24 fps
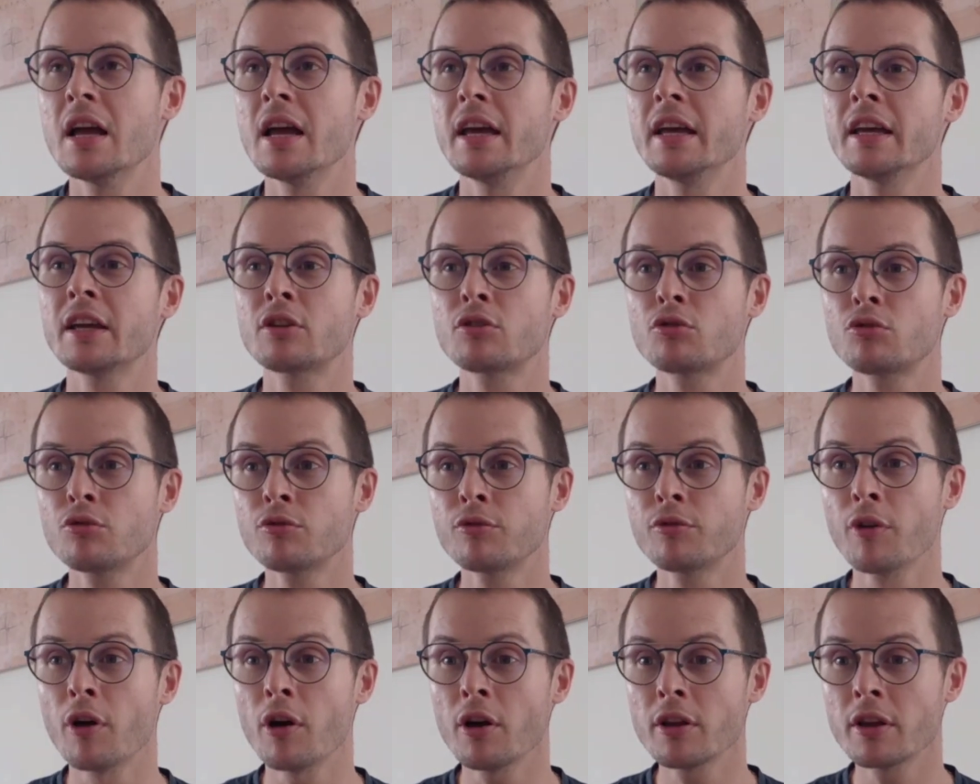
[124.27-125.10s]
et que tu
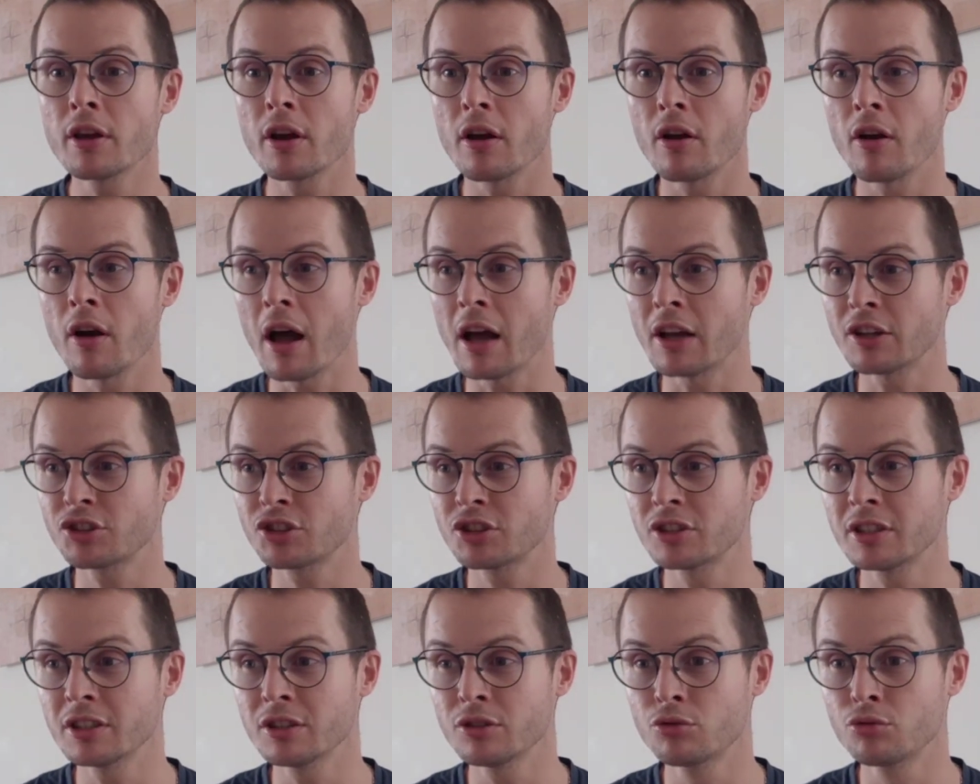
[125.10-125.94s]
veuilles euh,
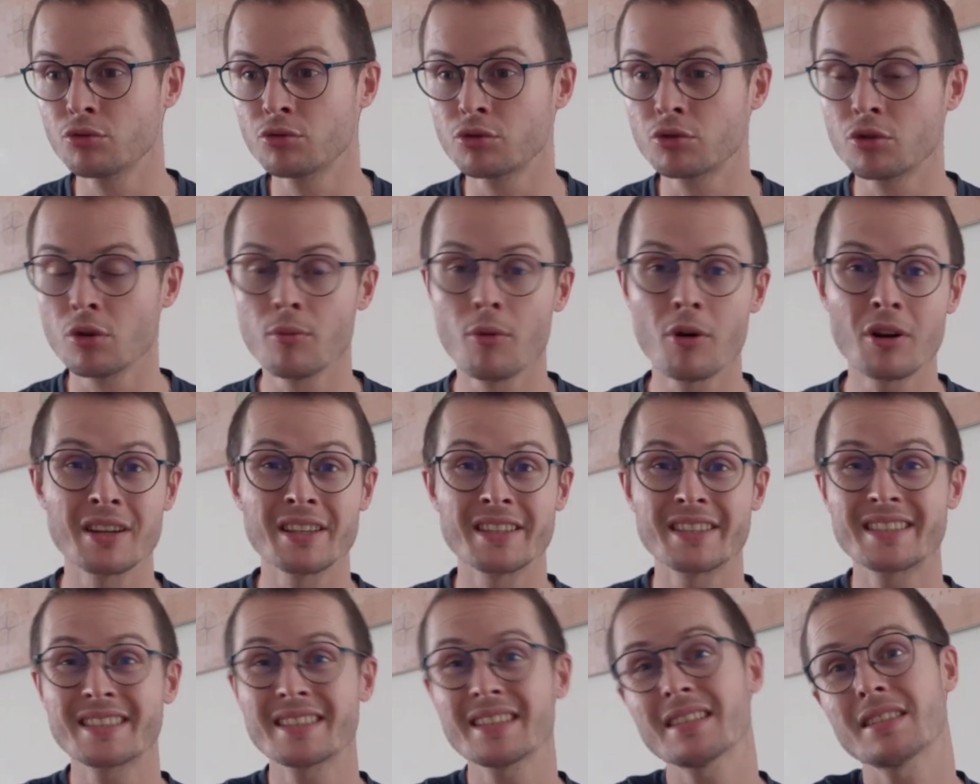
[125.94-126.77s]
acheter justement les
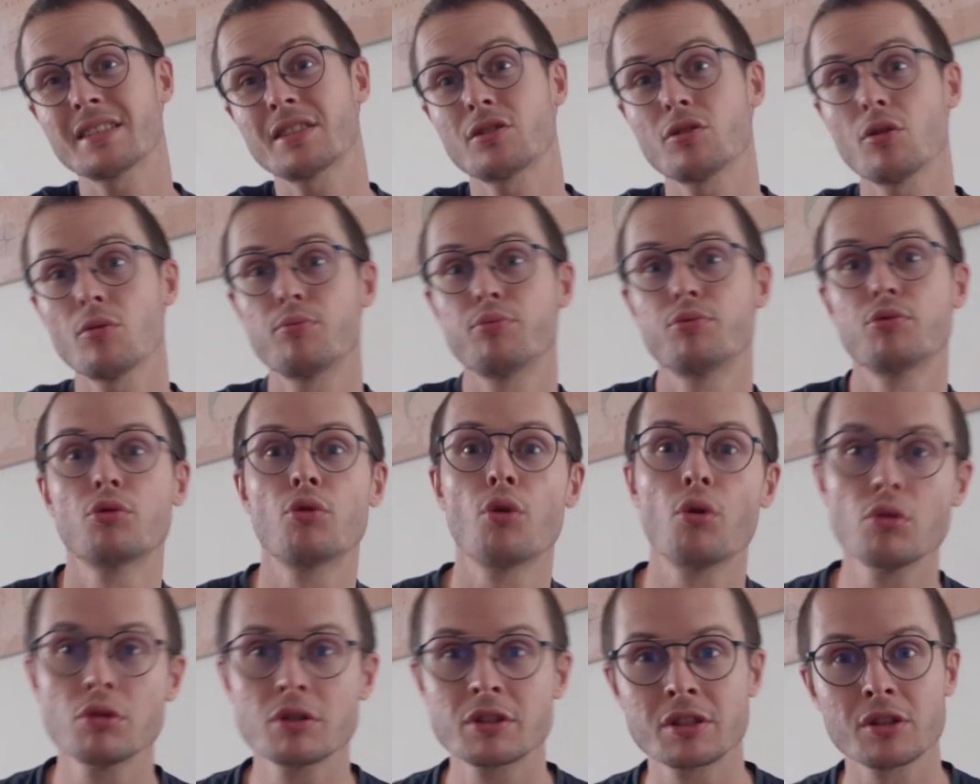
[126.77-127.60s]
500 plus
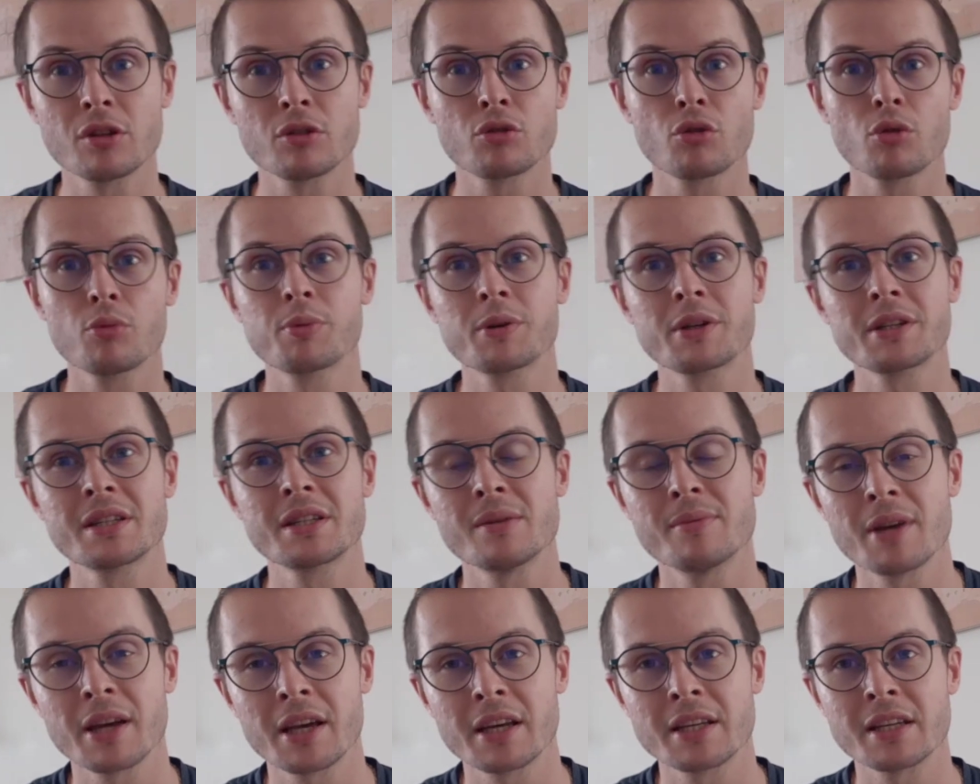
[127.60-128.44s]
grosses entreprises
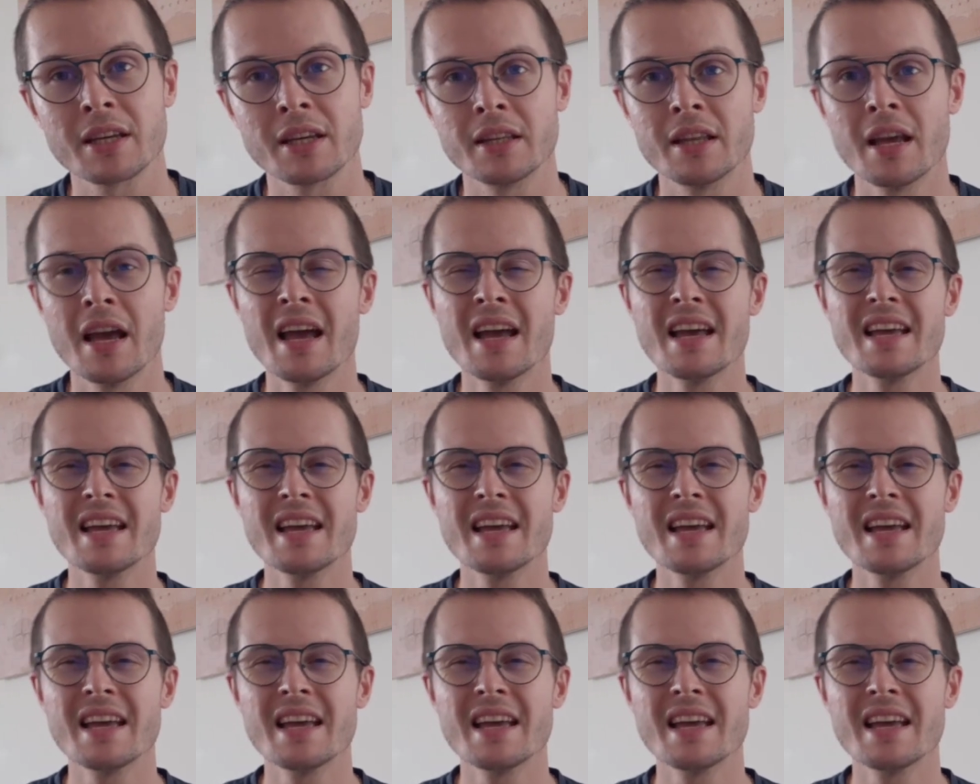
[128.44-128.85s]
américaines,